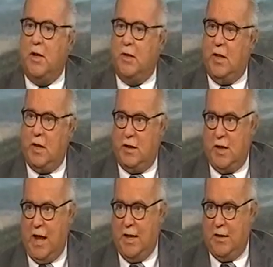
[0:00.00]
da,
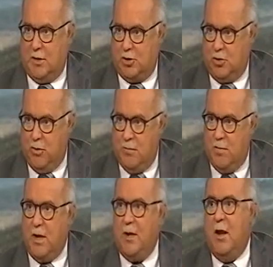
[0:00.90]
da Caritas de
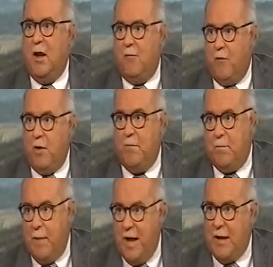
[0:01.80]
Coimbra foi
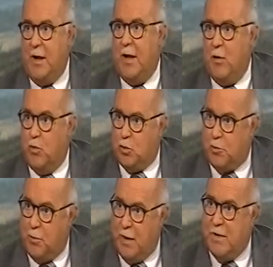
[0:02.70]
para eh, os
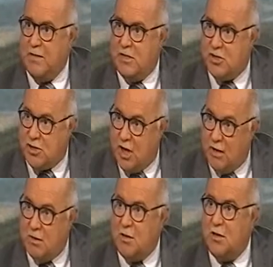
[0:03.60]
problemas
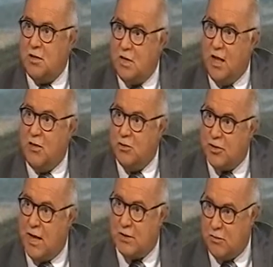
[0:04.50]
existentes na
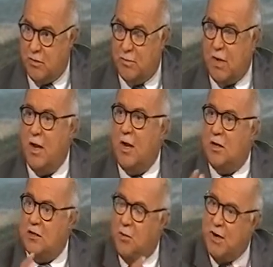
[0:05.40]
Diocese de Coimbra,
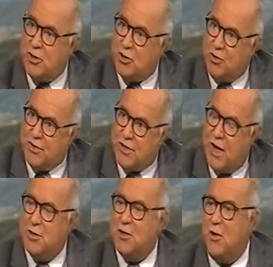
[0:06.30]
que são estes
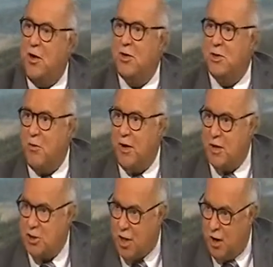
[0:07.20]
conselhos que agora estão em
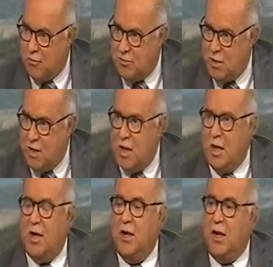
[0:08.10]
questão.
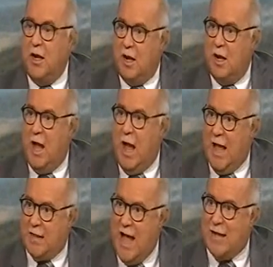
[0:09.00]
Uhum. E, e,
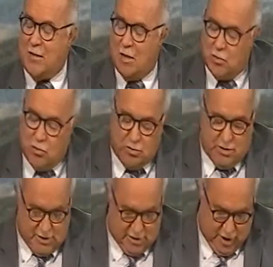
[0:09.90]
à data de 1
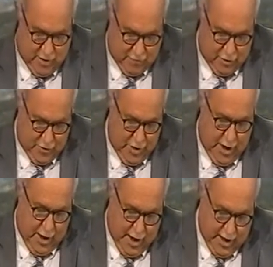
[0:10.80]
de setembro,
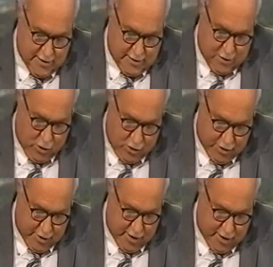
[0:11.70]
essa
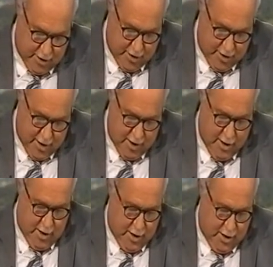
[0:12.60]
conta tinha,
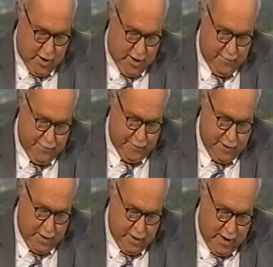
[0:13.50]

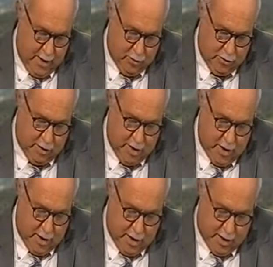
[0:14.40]
um, ehm,
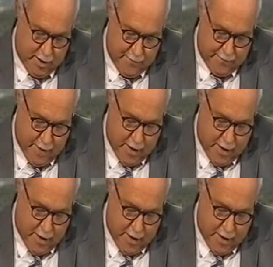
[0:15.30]
tinha um, ehm,